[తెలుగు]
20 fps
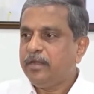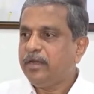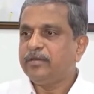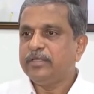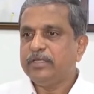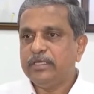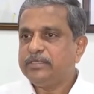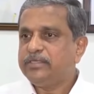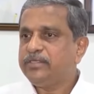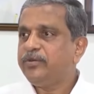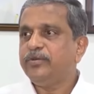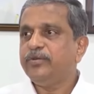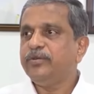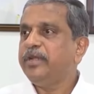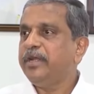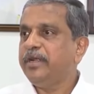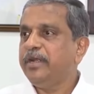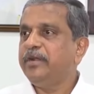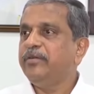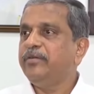నాకు తెలిసి
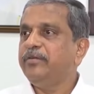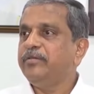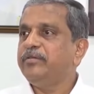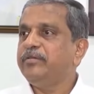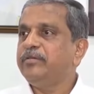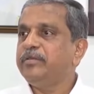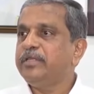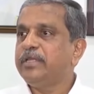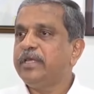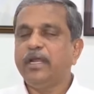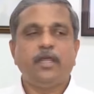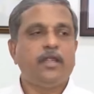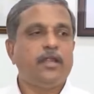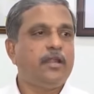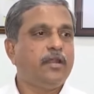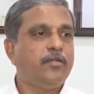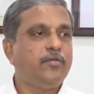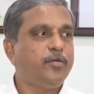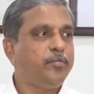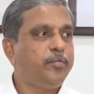రెండున్నరేళ్లు
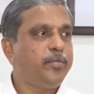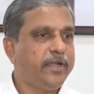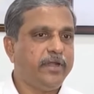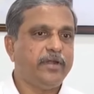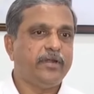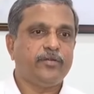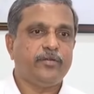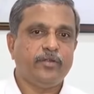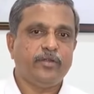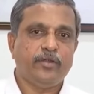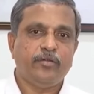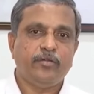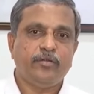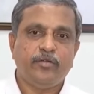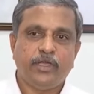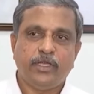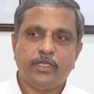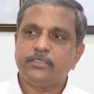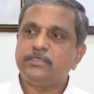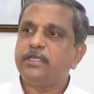తెలంగాణలో పెట్టేట్టున్నారు
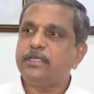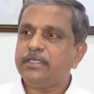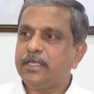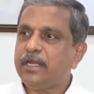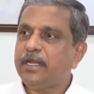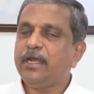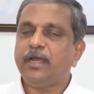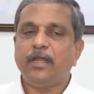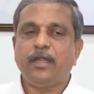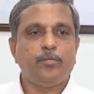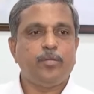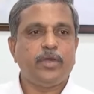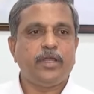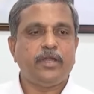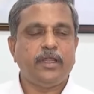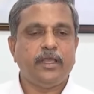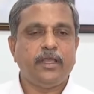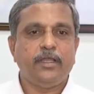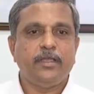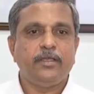వైఎస్ఆర్ తెలంగాణ
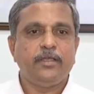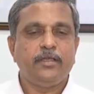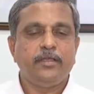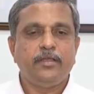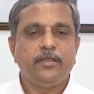పార్టీ